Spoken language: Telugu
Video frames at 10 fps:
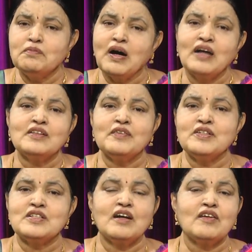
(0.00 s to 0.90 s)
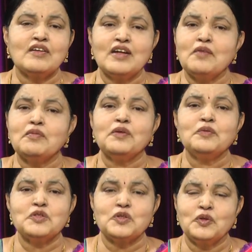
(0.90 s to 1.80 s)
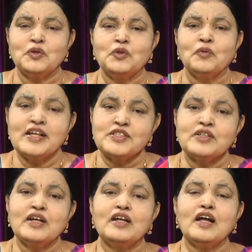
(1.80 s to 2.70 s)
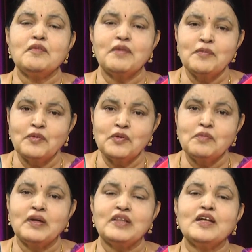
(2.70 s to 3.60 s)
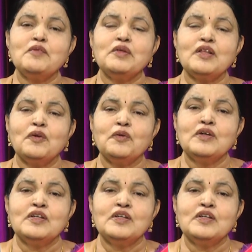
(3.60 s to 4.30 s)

పాత విషయాలు జ్ఞాపకం ఉంచుకోవద్దు యష్యా నలభై మూడు పద్దెనిమిదిలో